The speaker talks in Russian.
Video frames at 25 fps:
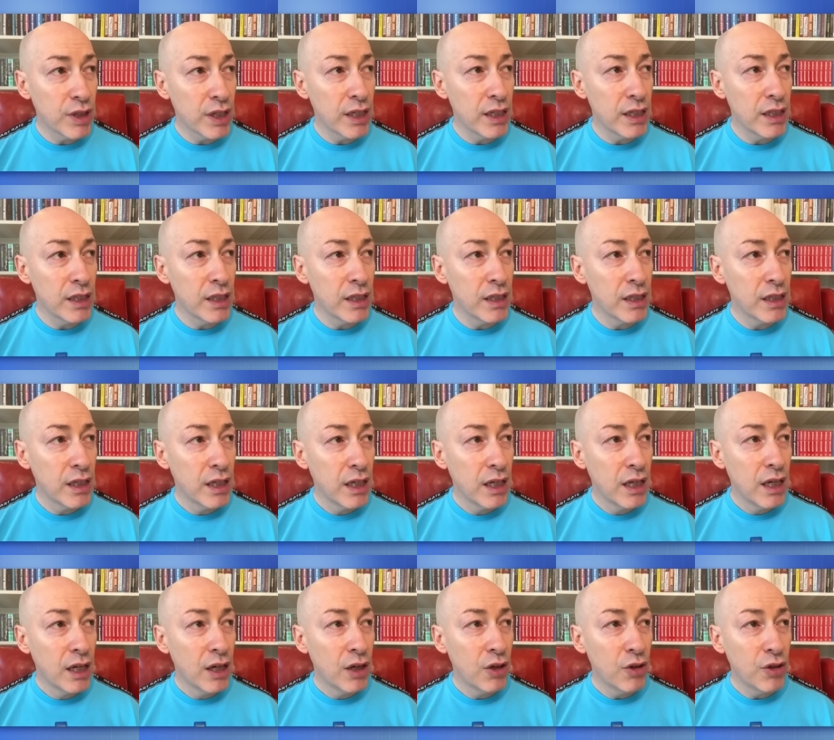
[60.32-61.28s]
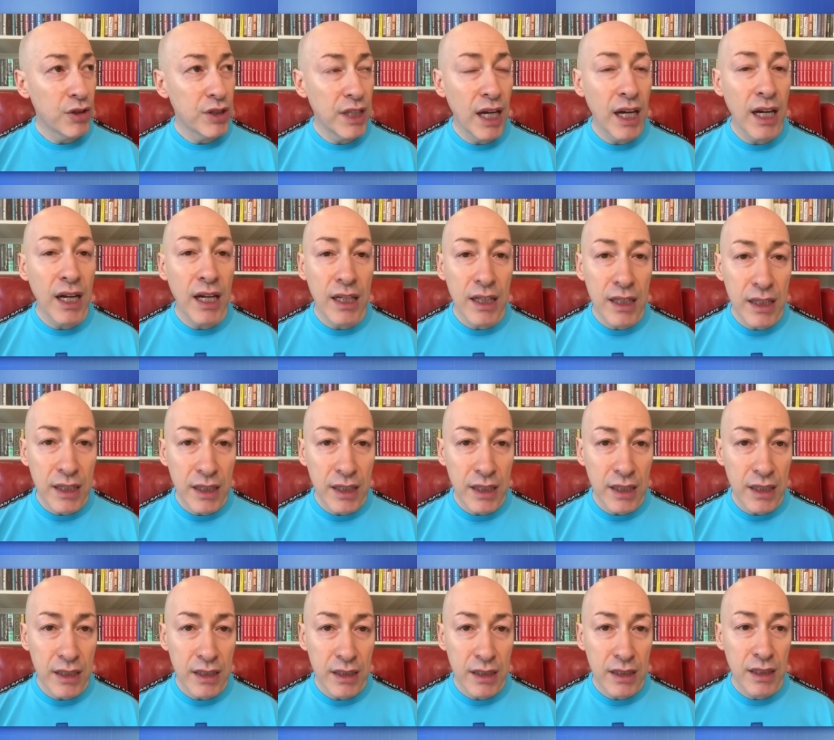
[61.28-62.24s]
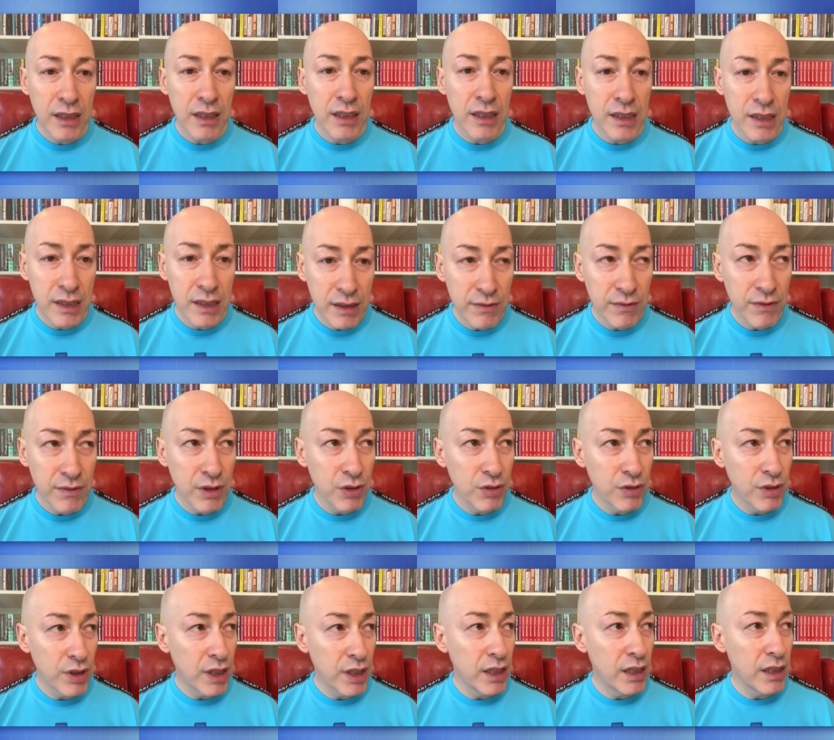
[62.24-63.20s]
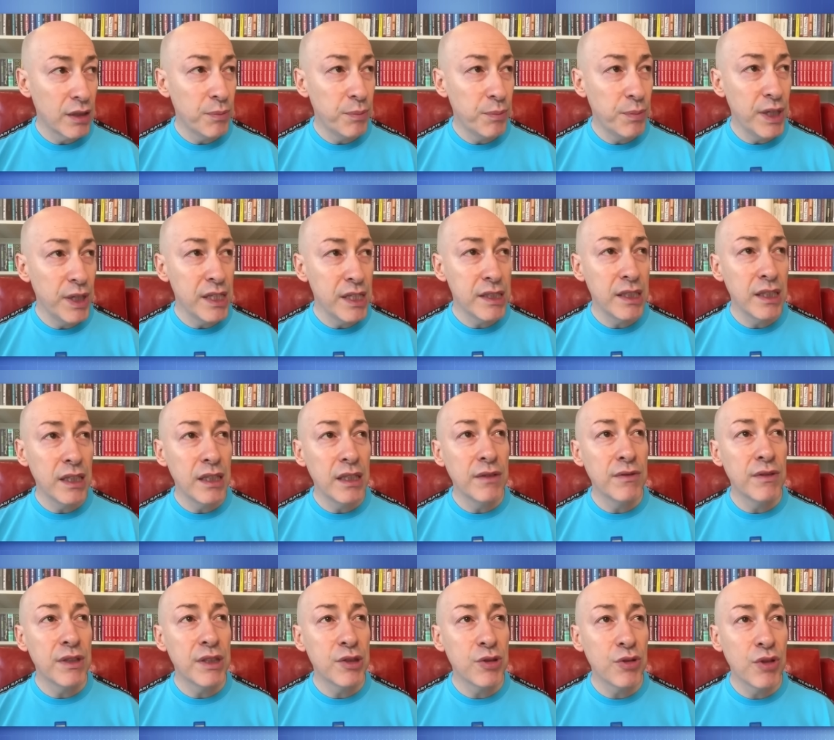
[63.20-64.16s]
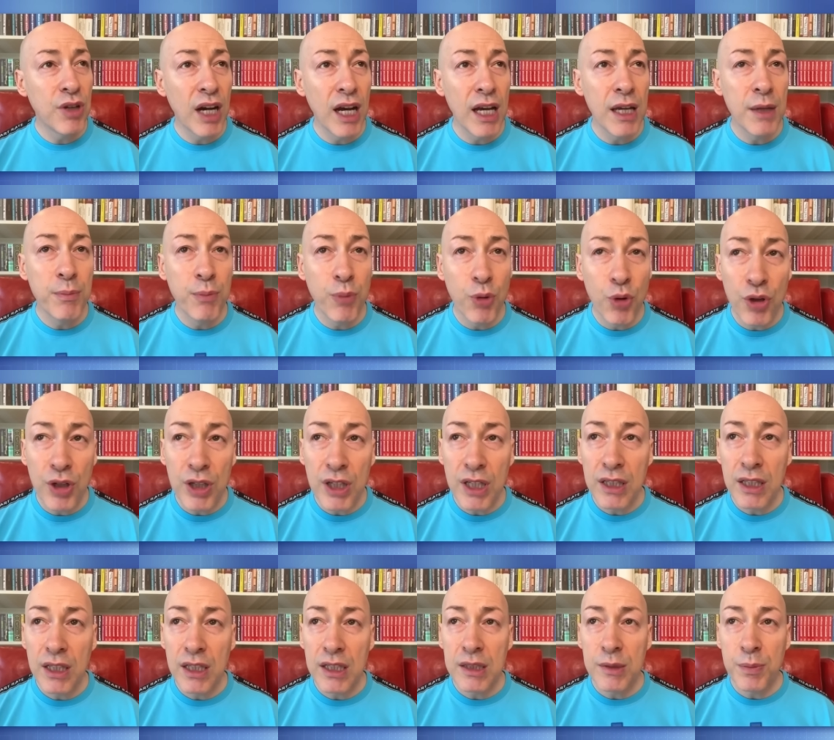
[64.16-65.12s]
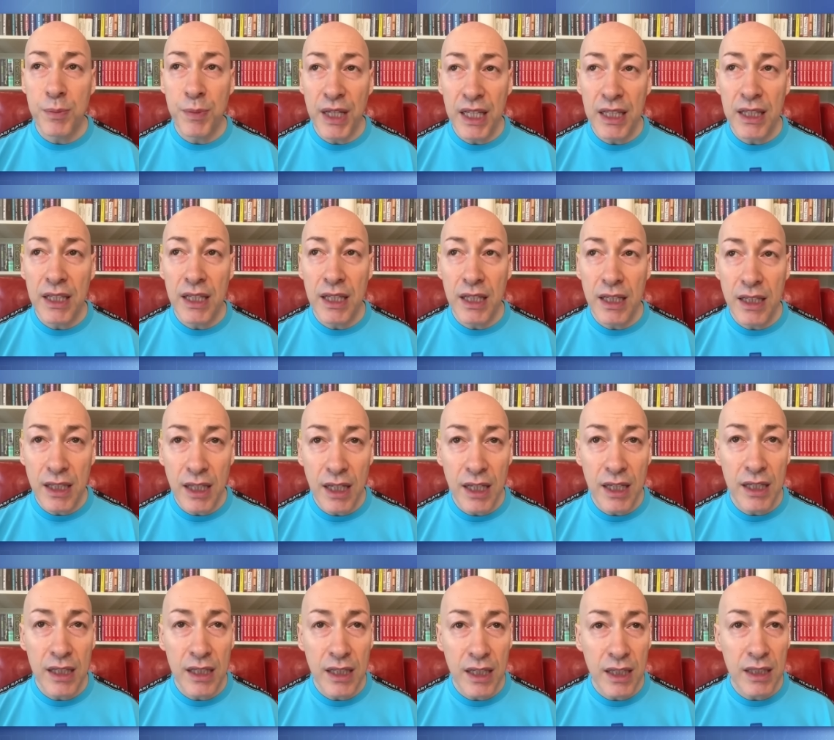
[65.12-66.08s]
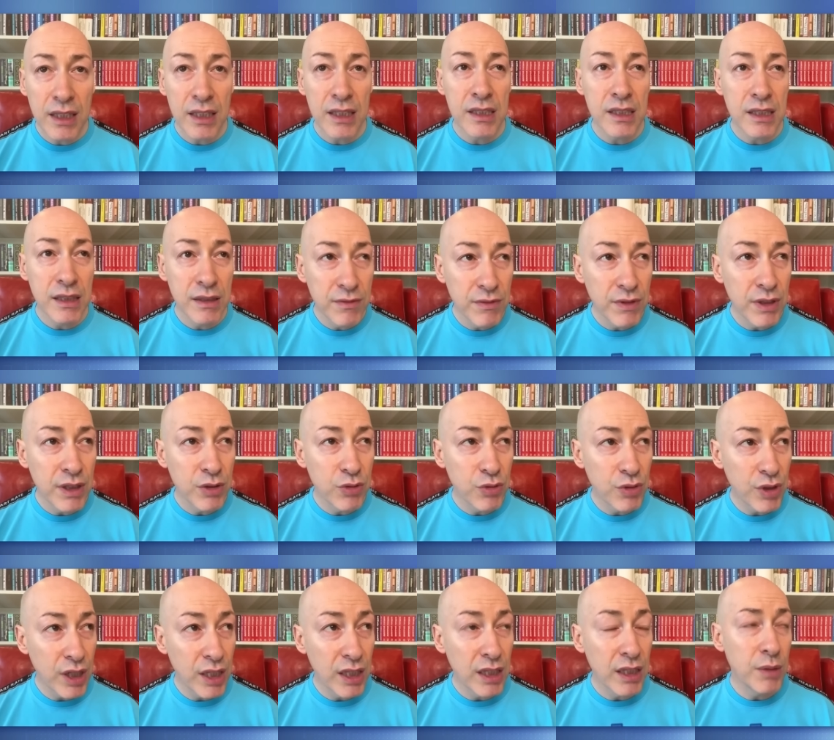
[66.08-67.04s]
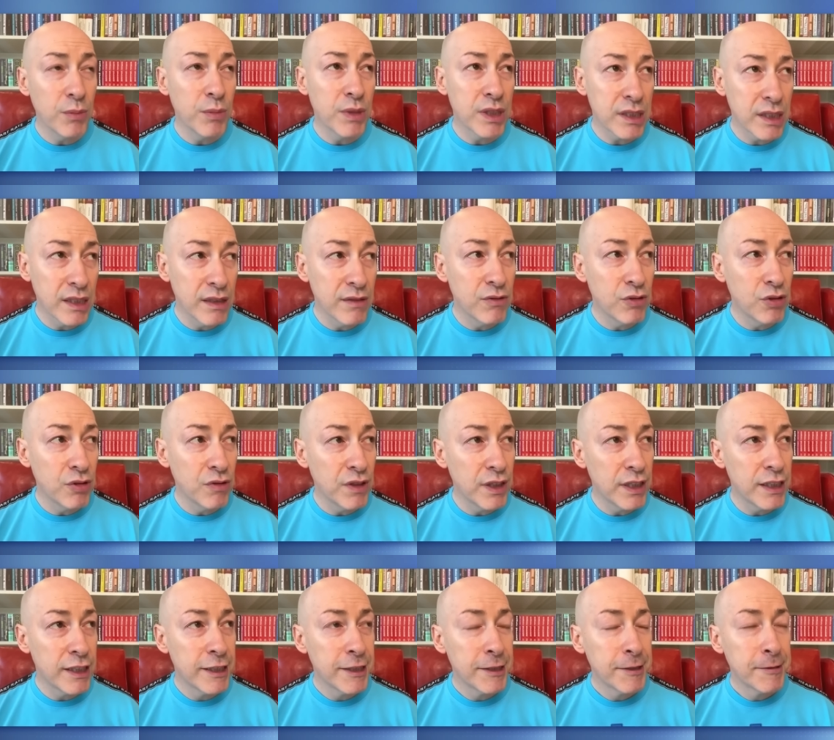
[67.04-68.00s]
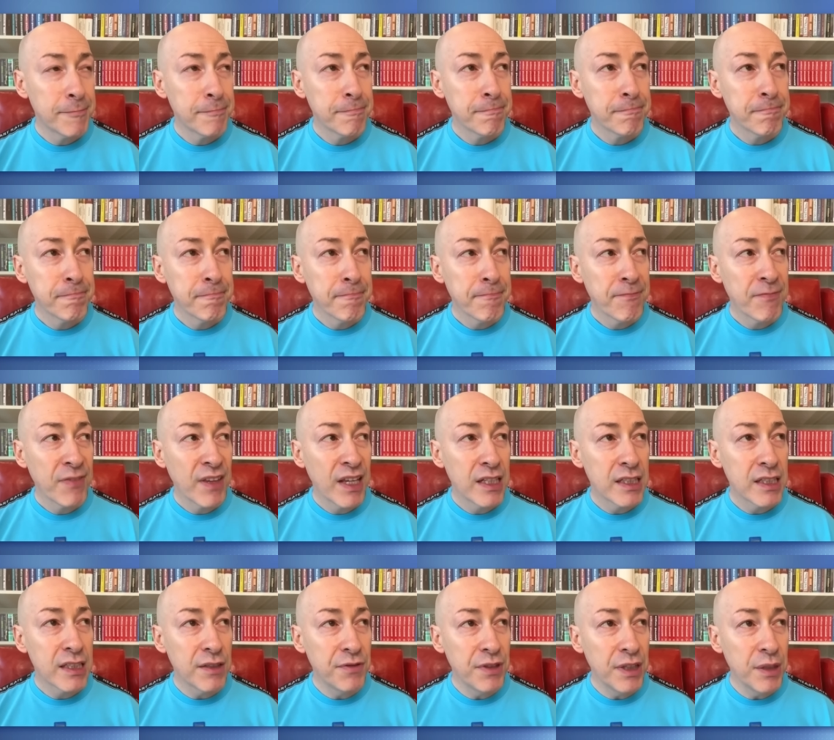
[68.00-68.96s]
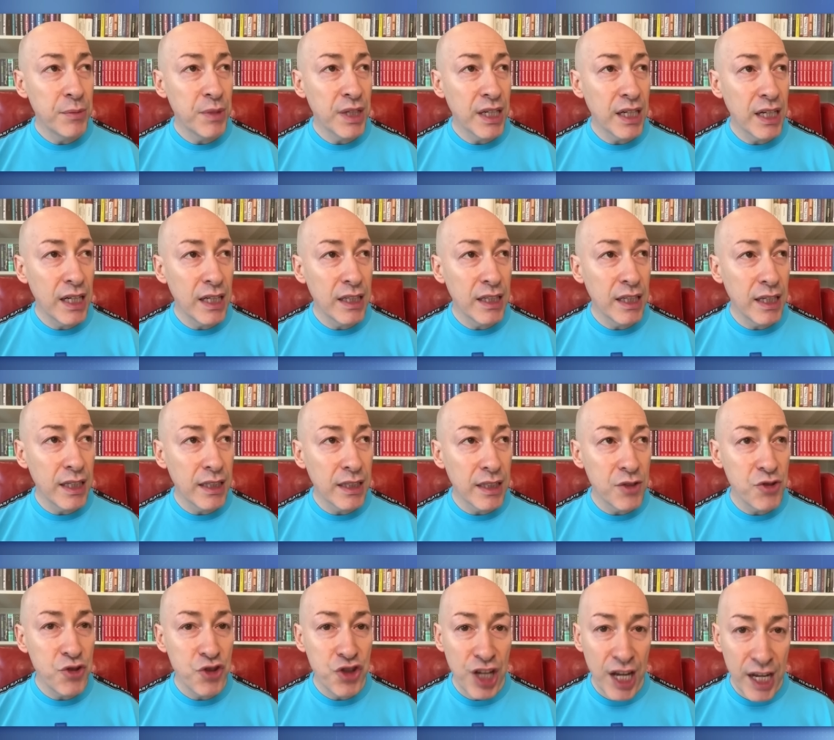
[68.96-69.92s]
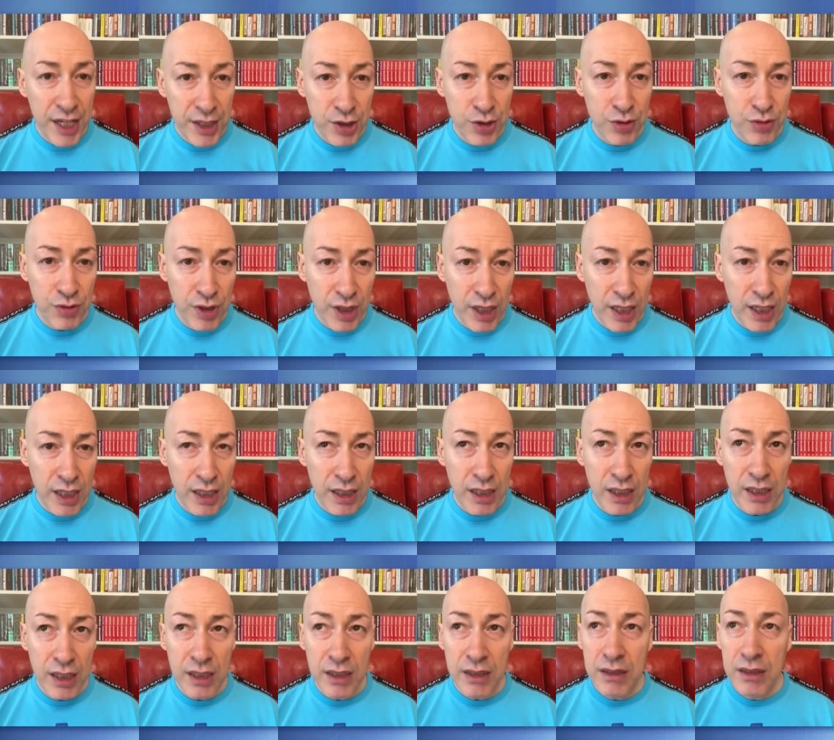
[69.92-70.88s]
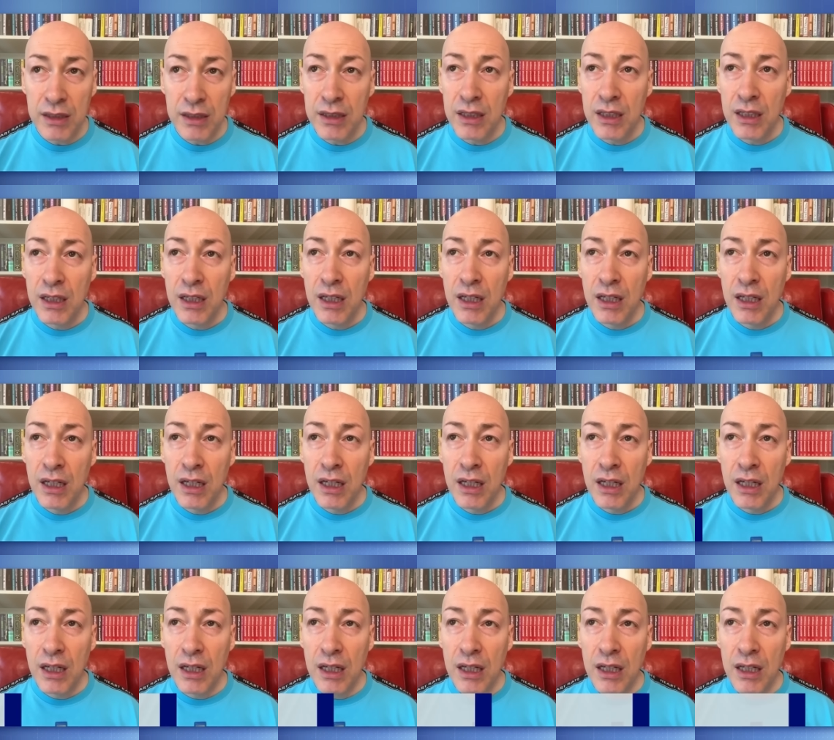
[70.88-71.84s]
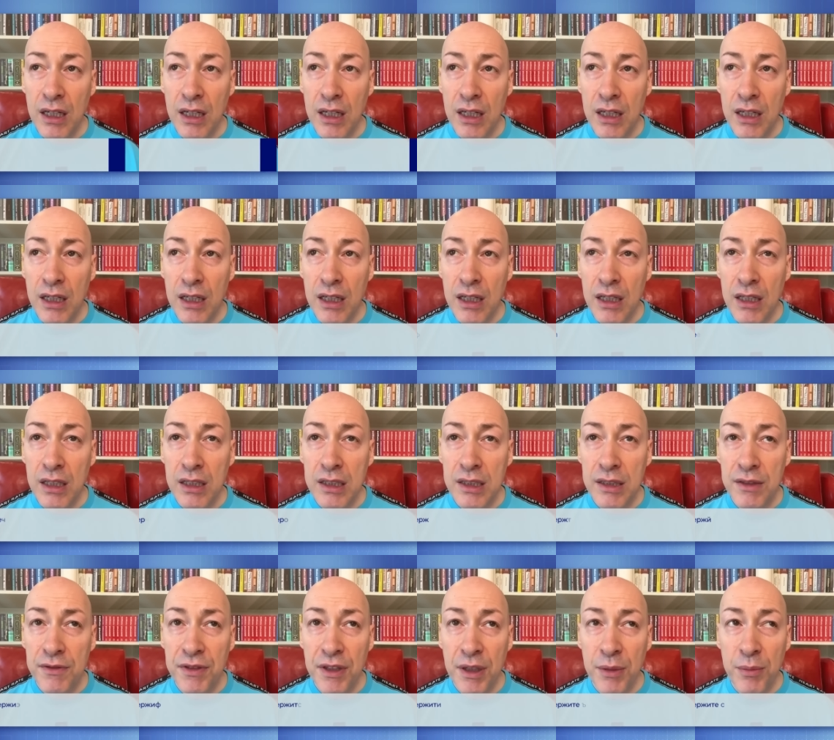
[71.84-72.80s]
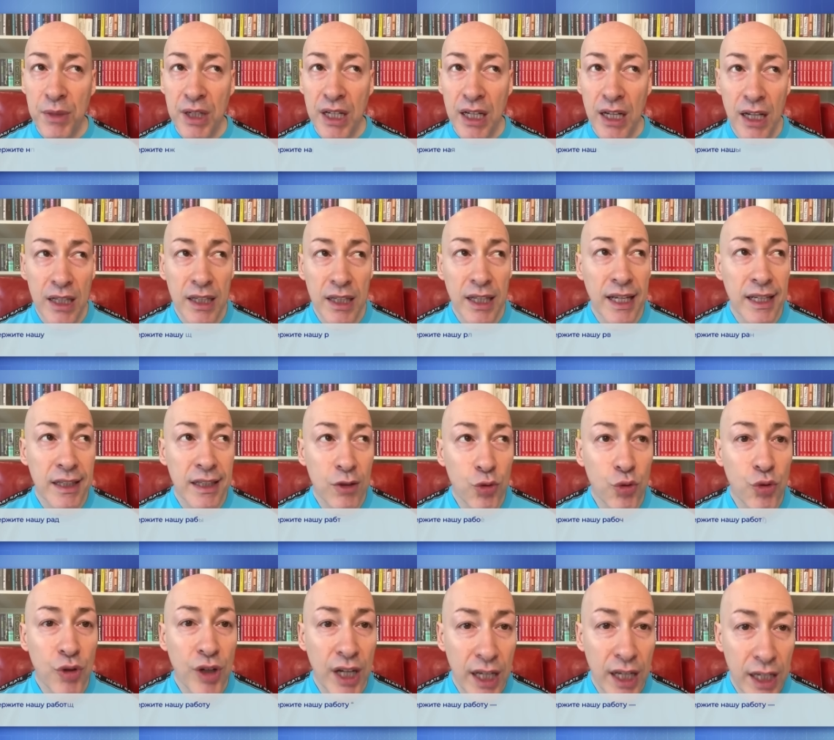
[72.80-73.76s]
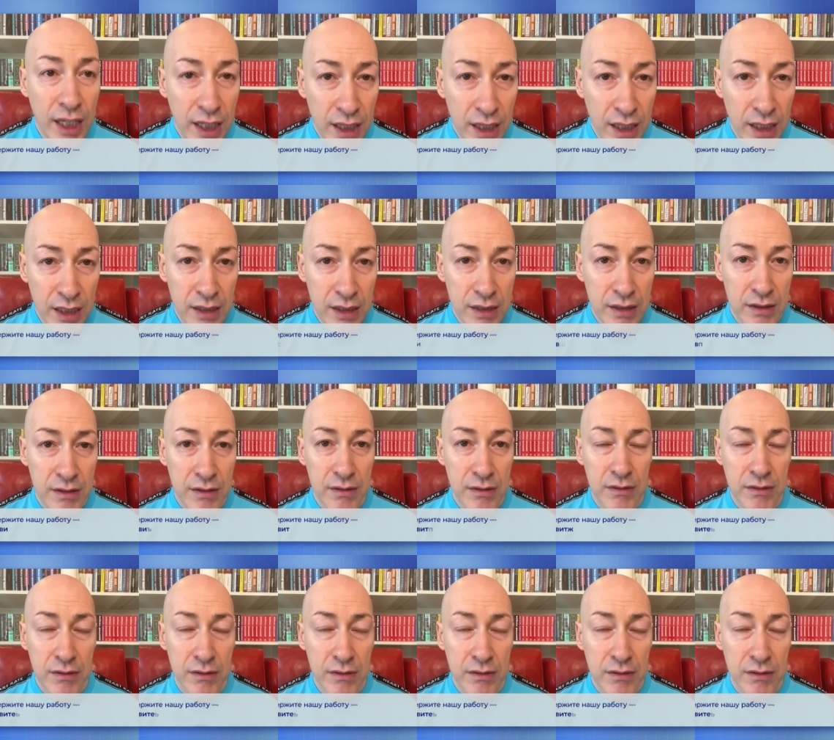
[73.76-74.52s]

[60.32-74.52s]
Украины. Одна калина — это символ Украины. Песни Ивасюка и Поклада, спетые ей — это символы Украины, мозгового. София Михайловна — это часть Украины. А, София Михайловна — это Украина.